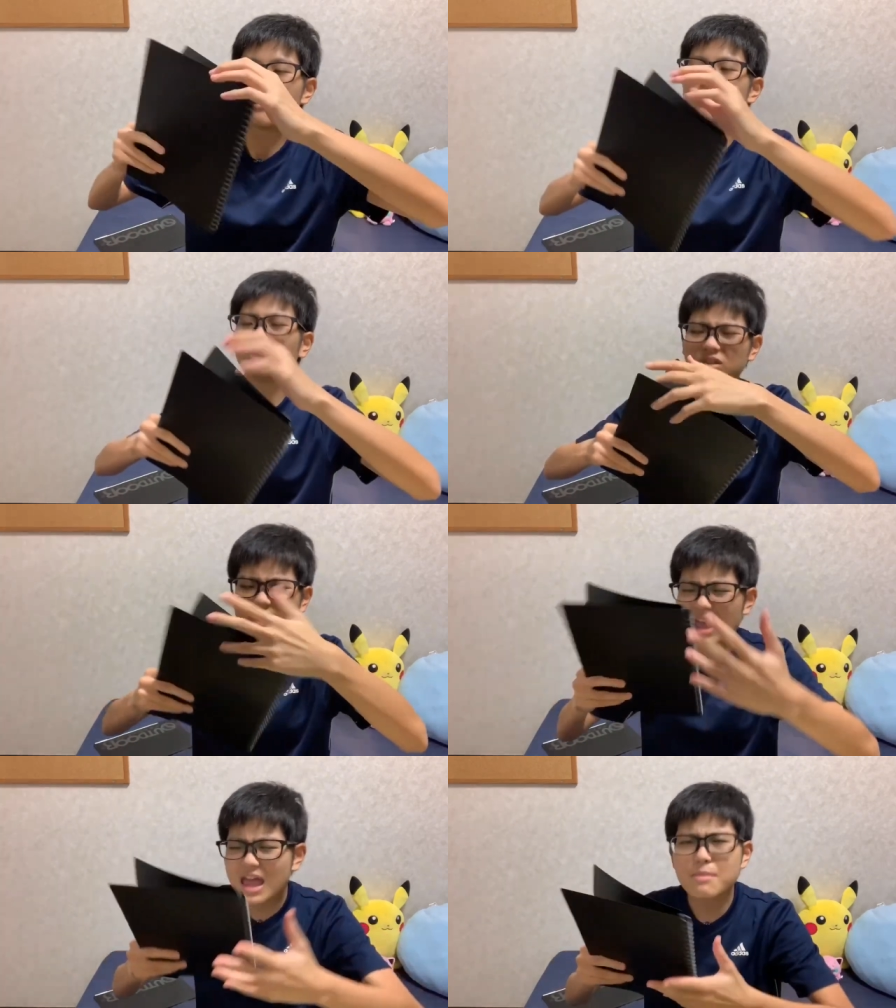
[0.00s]
もう
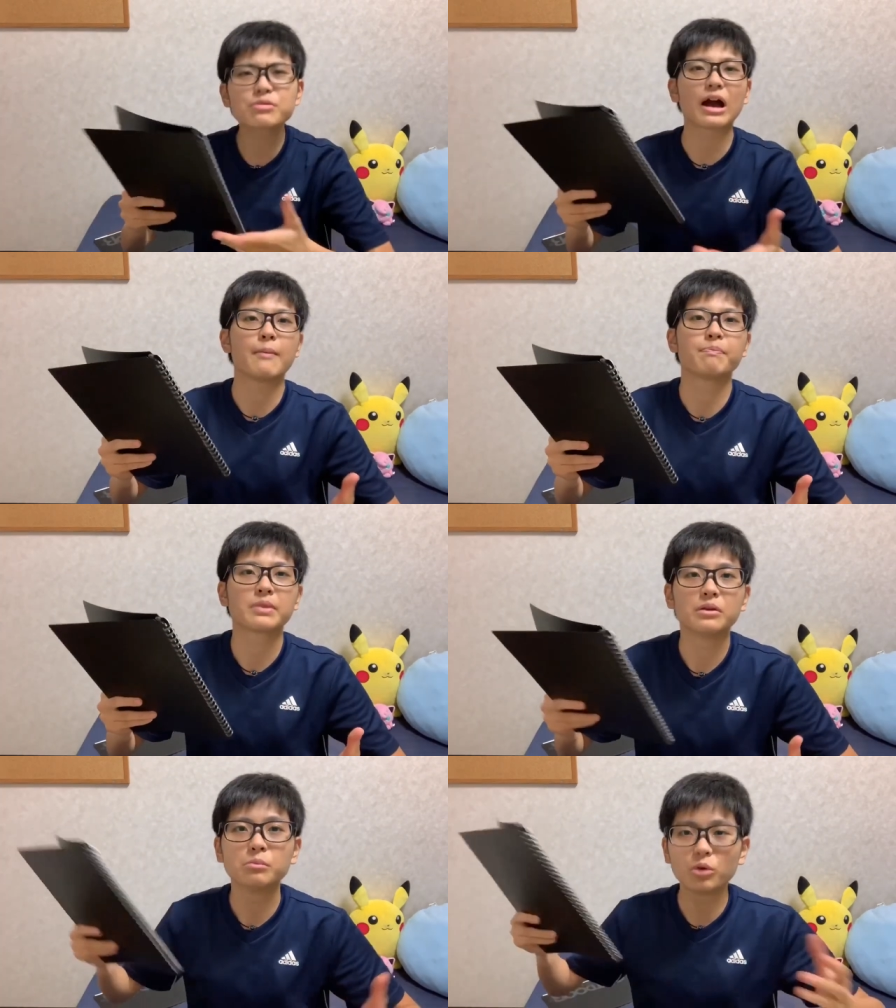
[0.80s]
全部が、
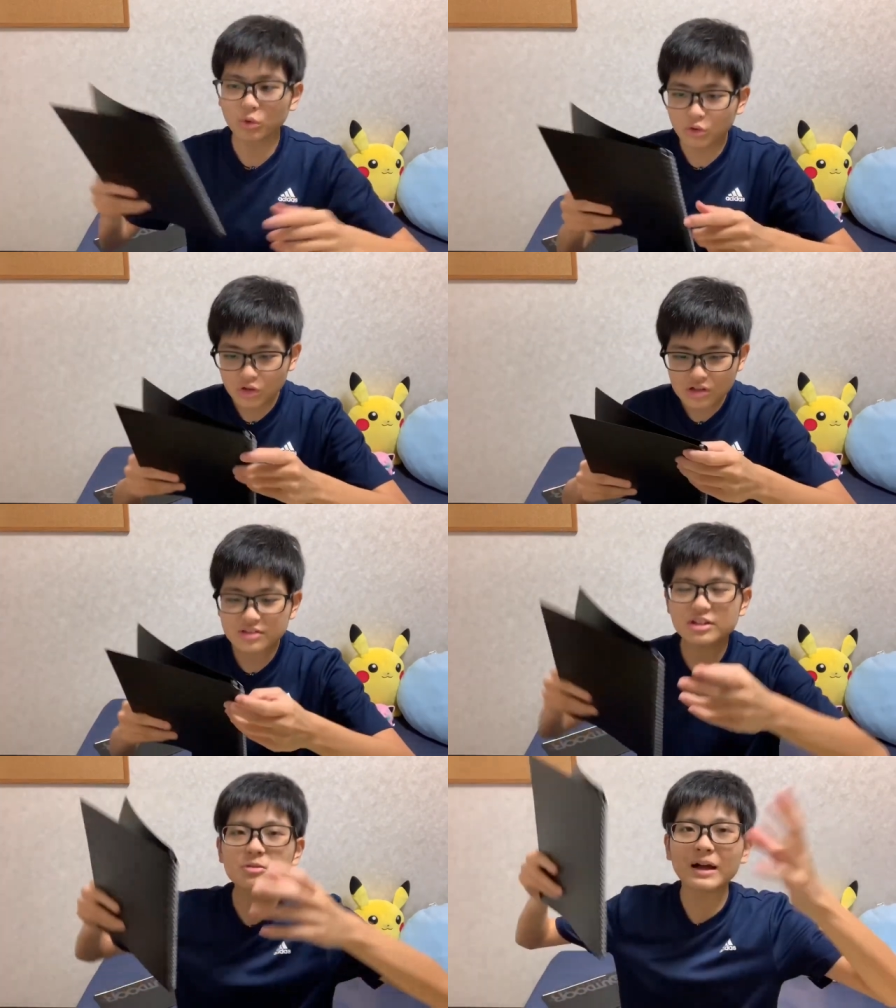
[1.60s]
もうこれ
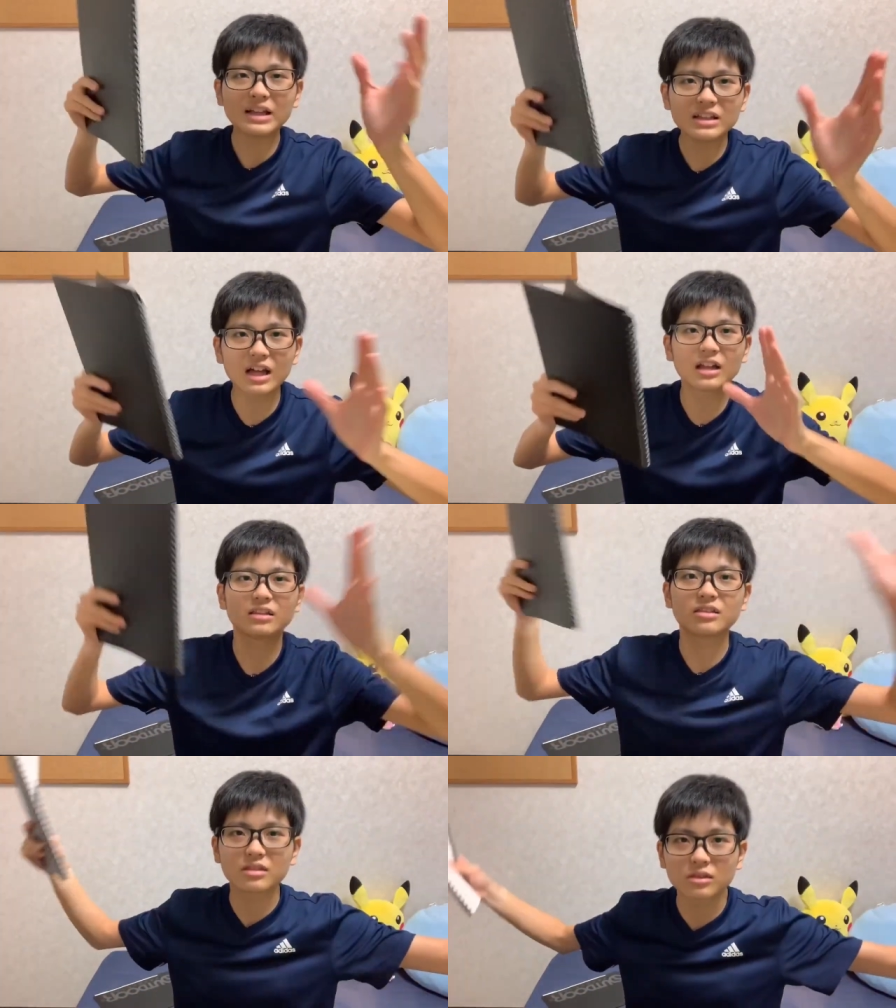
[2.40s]
ルーズリーフバインダーっ
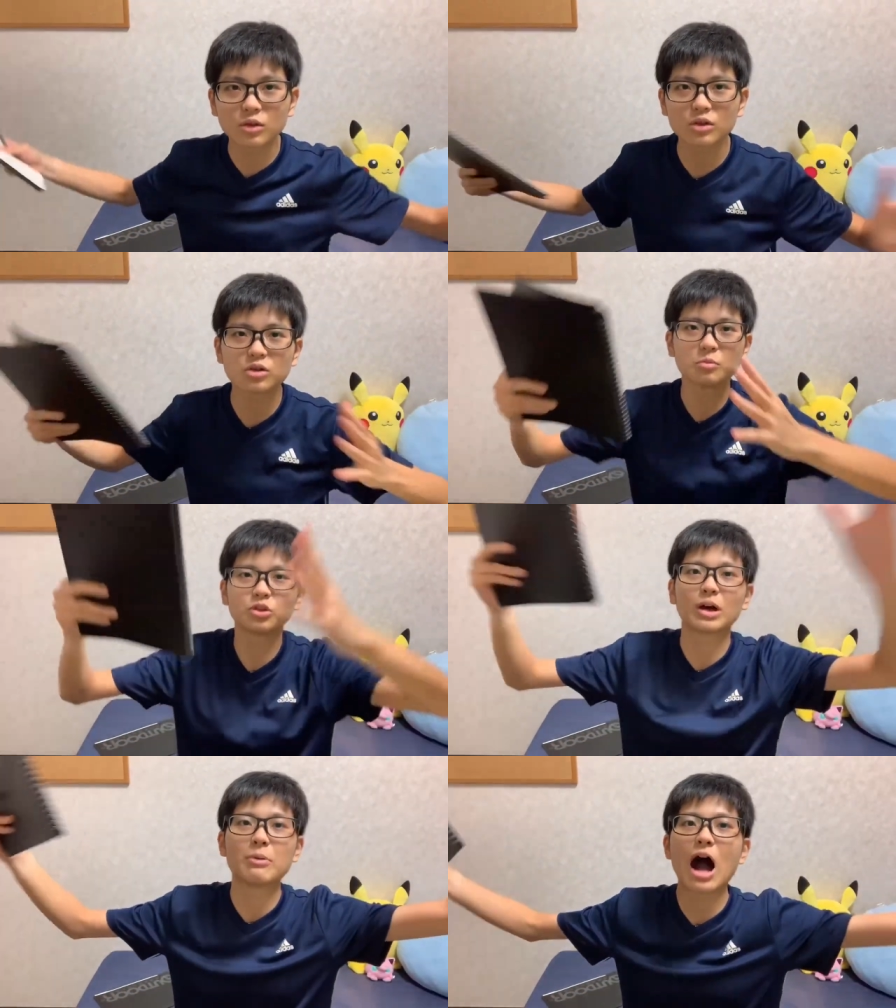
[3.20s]
ていうも
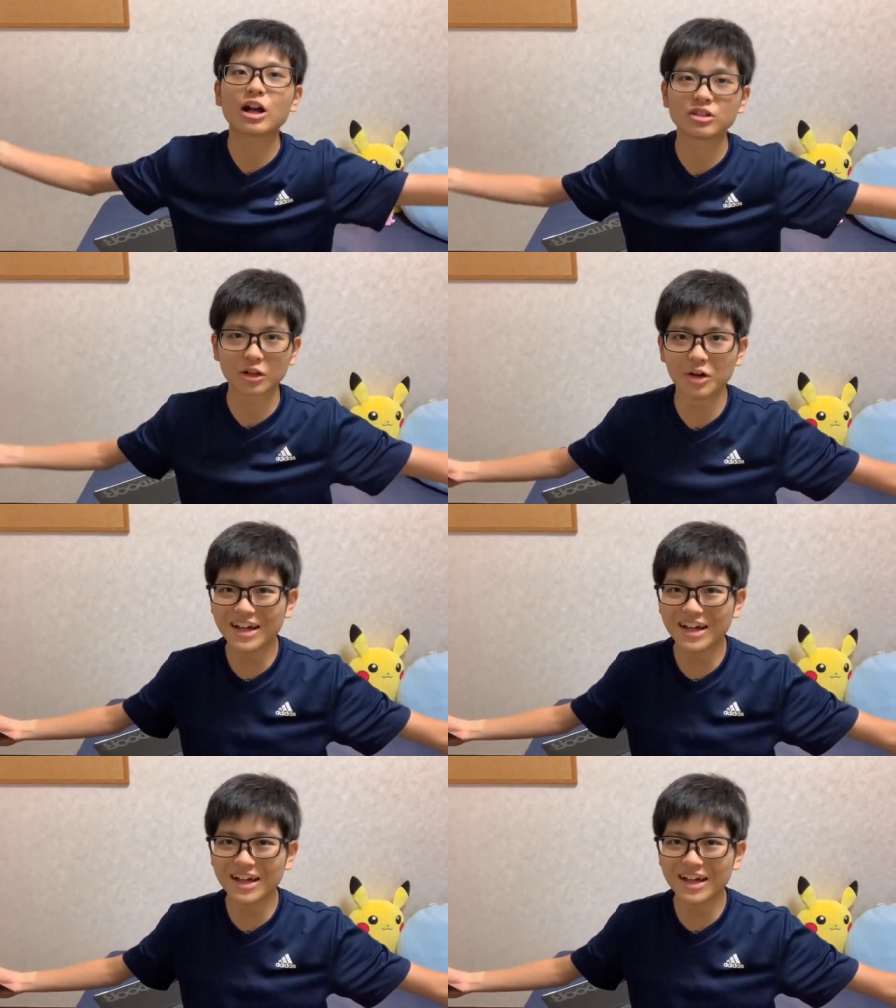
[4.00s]
のがもう悪なの。